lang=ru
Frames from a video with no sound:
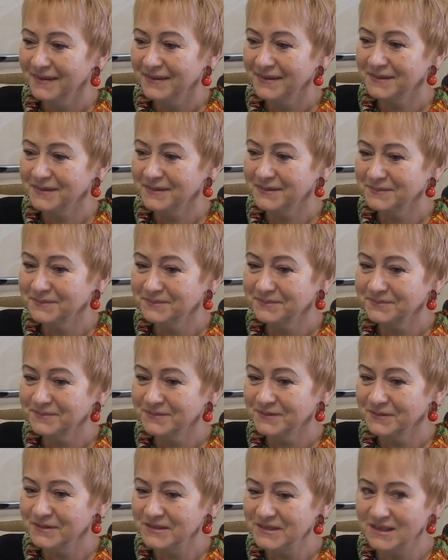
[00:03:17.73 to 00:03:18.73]
А,
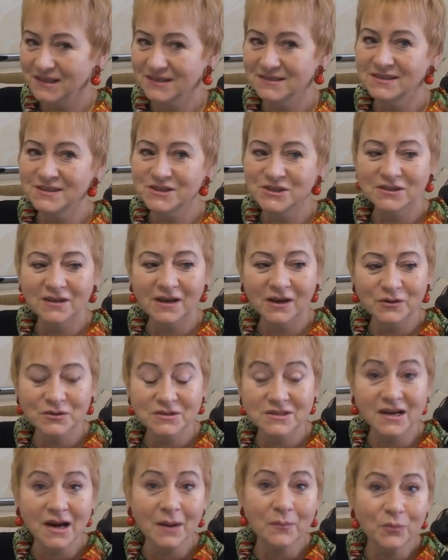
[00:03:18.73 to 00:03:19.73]
сейчас
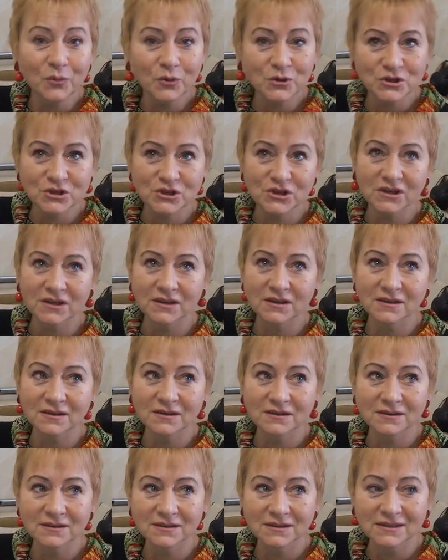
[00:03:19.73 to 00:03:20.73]
начинаются
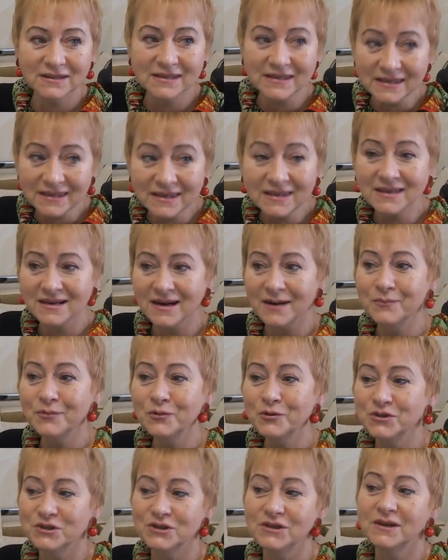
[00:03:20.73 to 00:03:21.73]
рабочие дни,
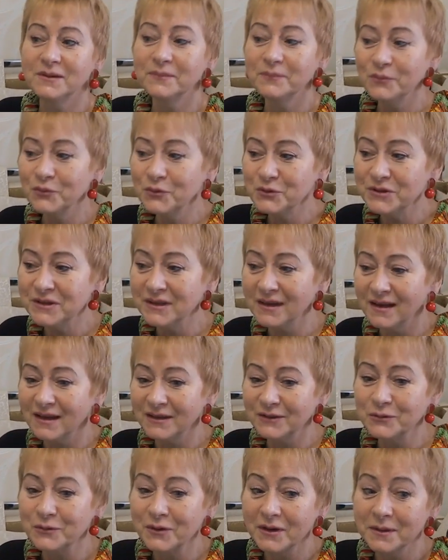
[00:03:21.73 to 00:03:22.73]
рабочие будни,
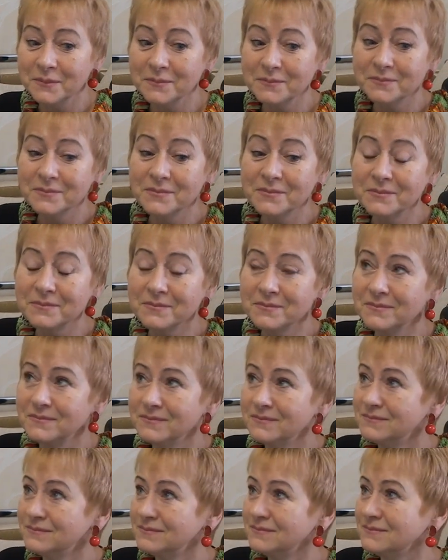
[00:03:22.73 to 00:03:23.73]
которые,
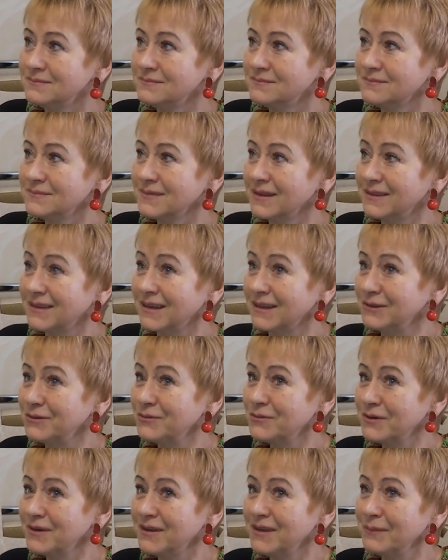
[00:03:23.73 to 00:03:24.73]
от
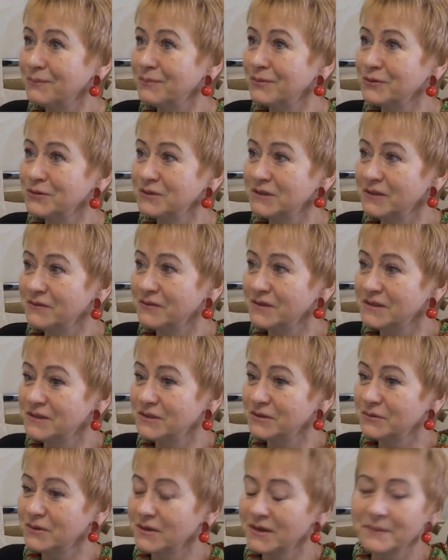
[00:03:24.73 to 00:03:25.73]
которых я просто в
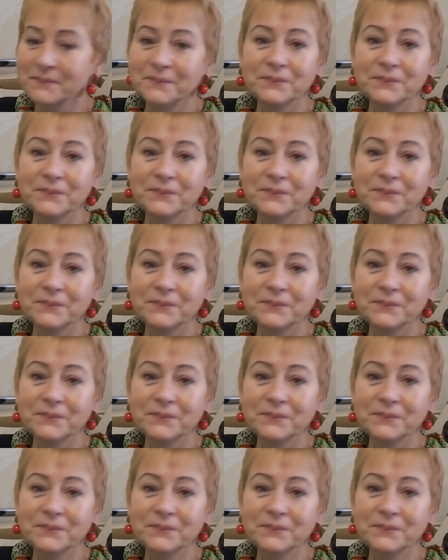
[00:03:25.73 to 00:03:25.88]
восторге.